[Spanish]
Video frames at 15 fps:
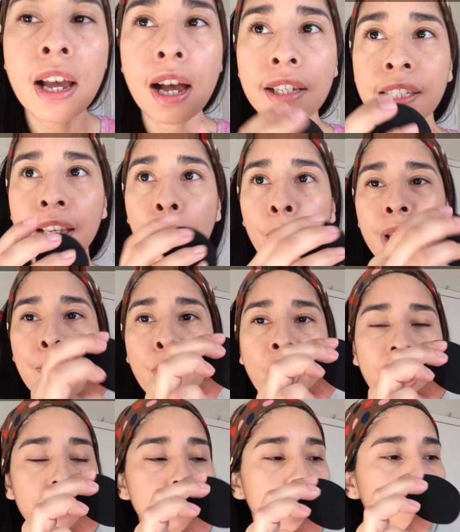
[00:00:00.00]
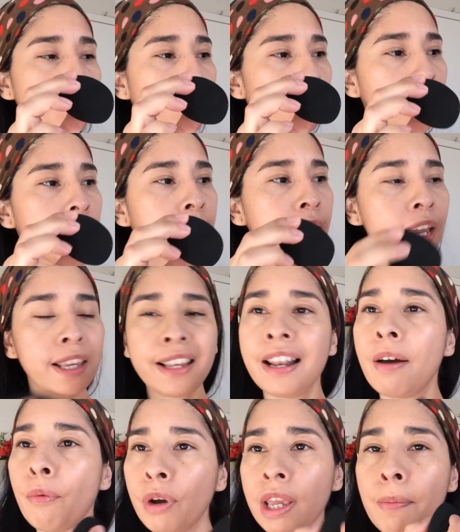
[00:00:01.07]
Así que voy a mojar mi esponjita y
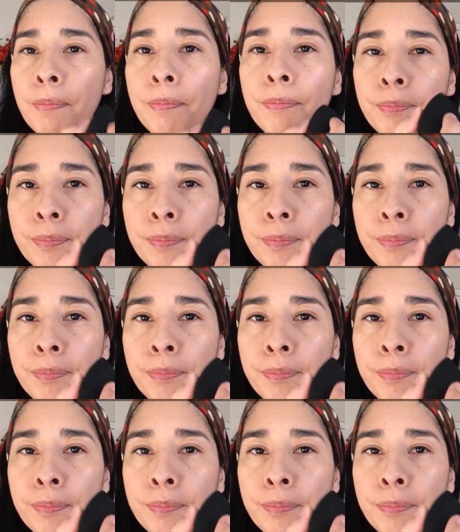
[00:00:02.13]
la voy a